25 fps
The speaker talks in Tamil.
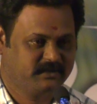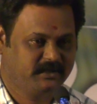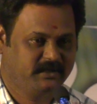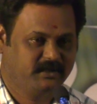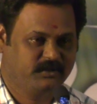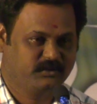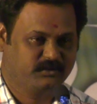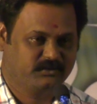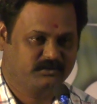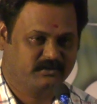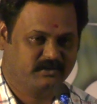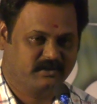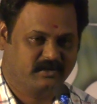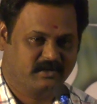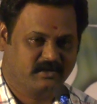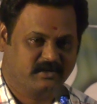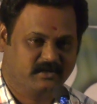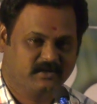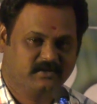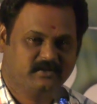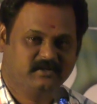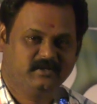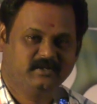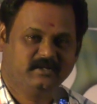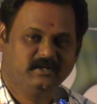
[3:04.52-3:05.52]
தீனி
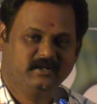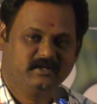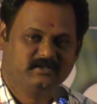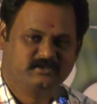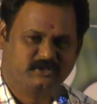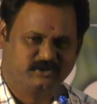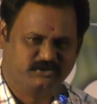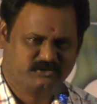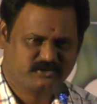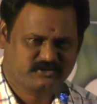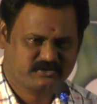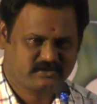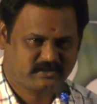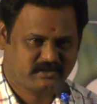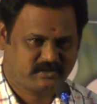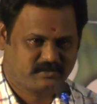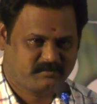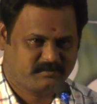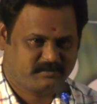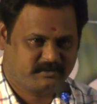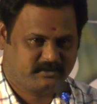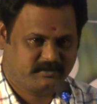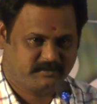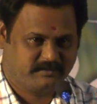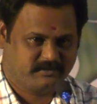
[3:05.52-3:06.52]
கொடுத்துருக்காரு சந்தோஷ்
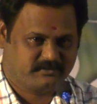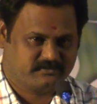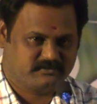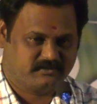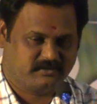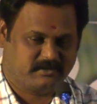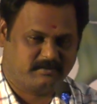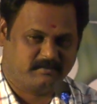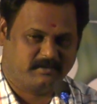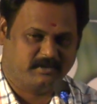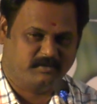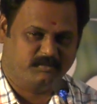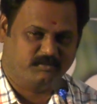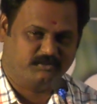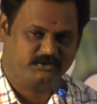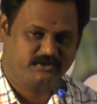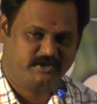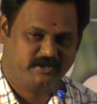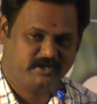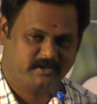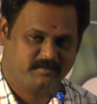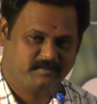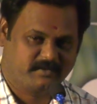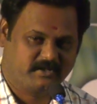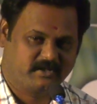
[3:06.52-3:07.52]
நாராயணன் பற்றி பேசணும் நம்மள
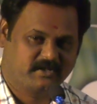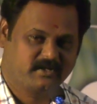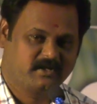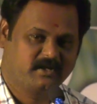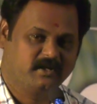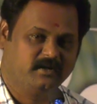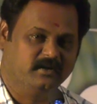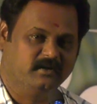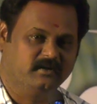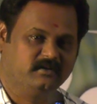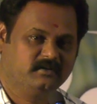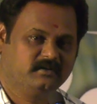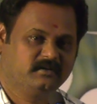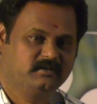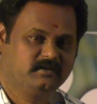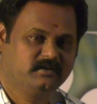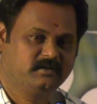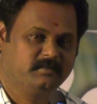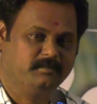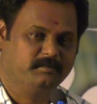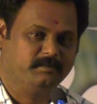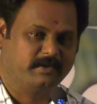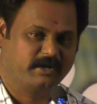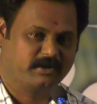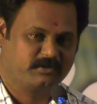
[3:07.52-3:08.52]
முந்தைய படங்கள்
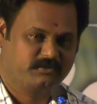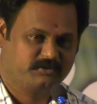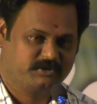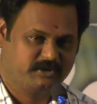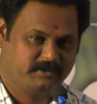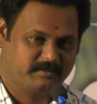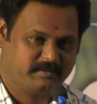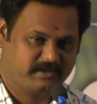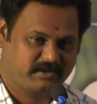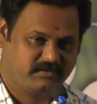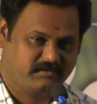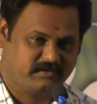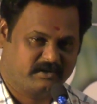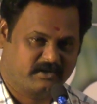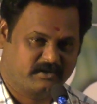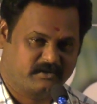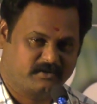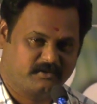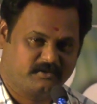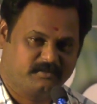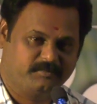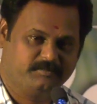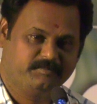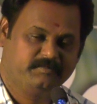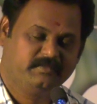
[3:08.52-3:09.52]
மனக்குத்தி பறவையாக
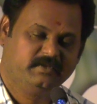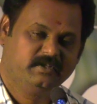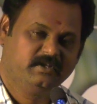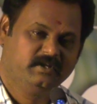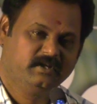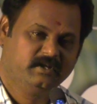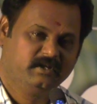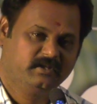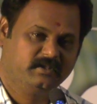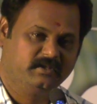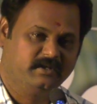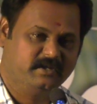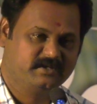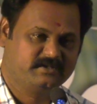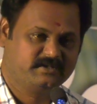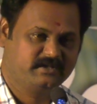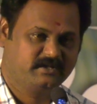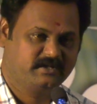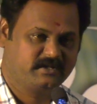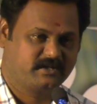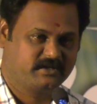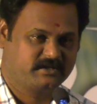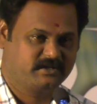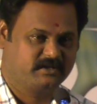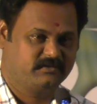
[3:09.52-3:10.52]
இருக்கட்டும்
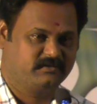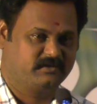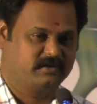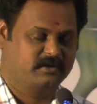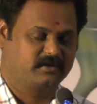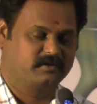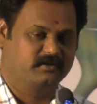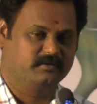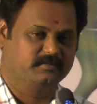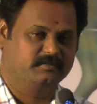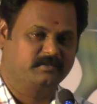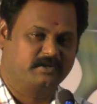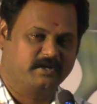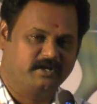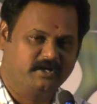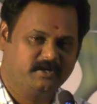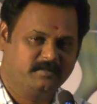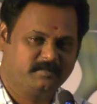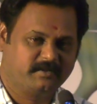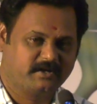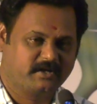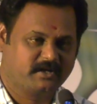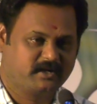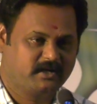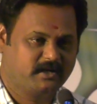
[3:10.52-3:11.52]
தேசிங்க ராஜாவாக இருக்கட்டும் ரெண்டு
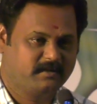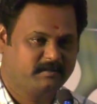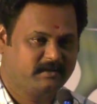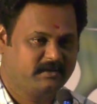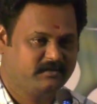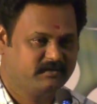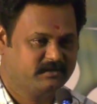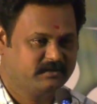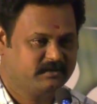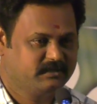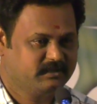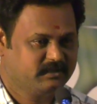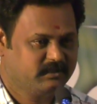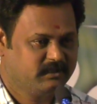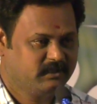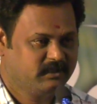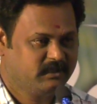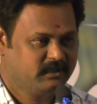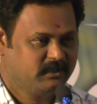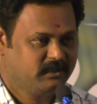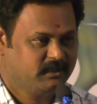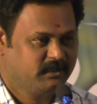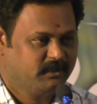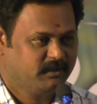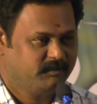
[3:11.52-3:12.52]
படங்களுமே வந்து
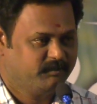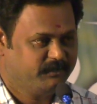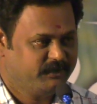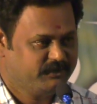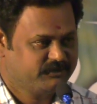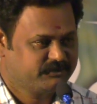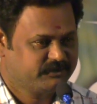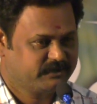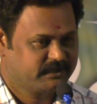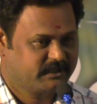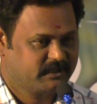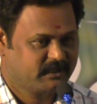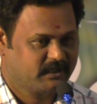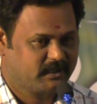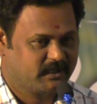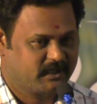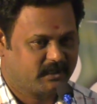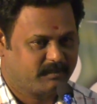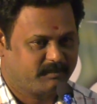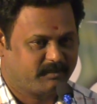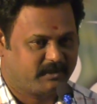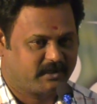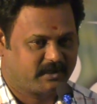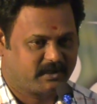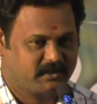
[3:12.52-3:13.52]
மியூசிக்கு நல்ல
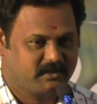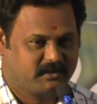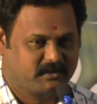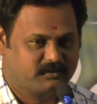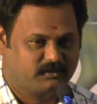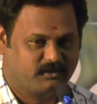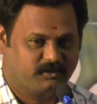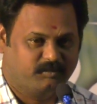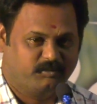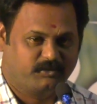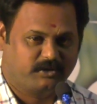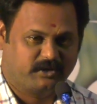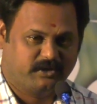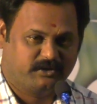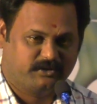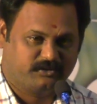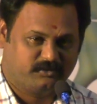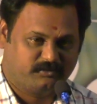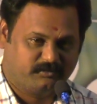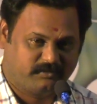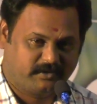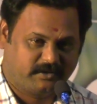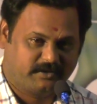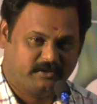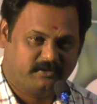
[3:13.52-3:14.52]
பாடலுக்கு ஒரு
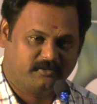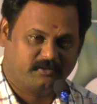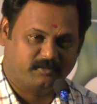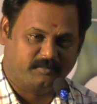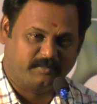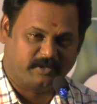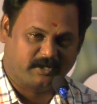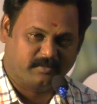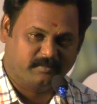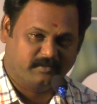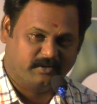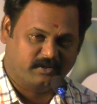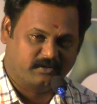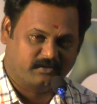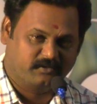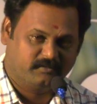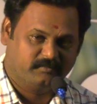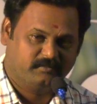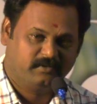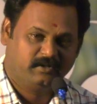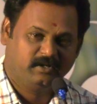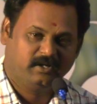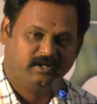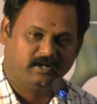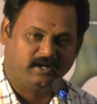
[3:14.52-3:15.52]
முக்கியத்துவம் வாய்ந்த ஒரு படமாக இருக்கும்
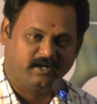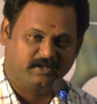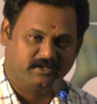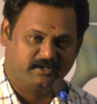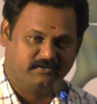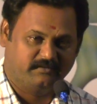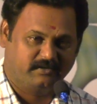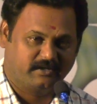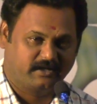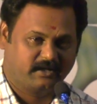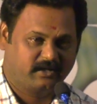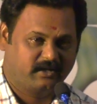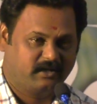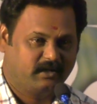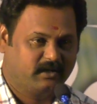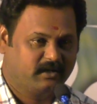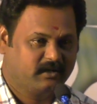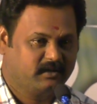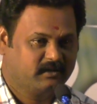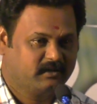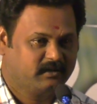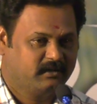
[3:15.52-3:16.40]
அந்த வகையில்